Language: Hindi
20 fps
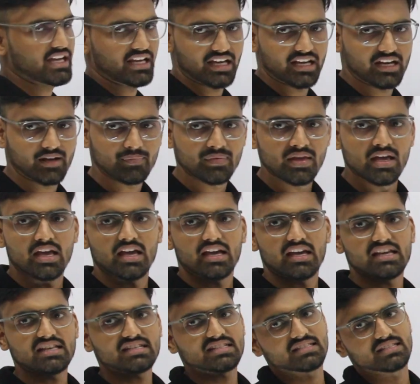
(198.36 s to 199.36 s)
है क्या
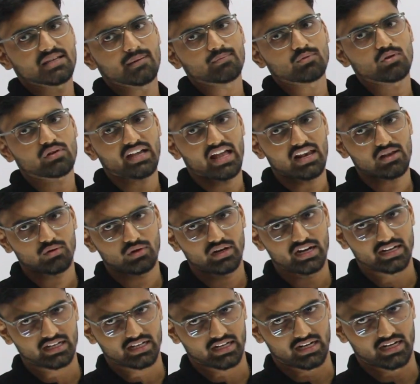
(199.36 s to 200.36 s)
इस सम को
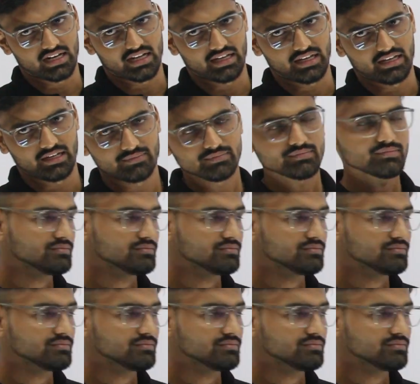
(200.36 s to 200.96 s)
कैलकुलेट करना है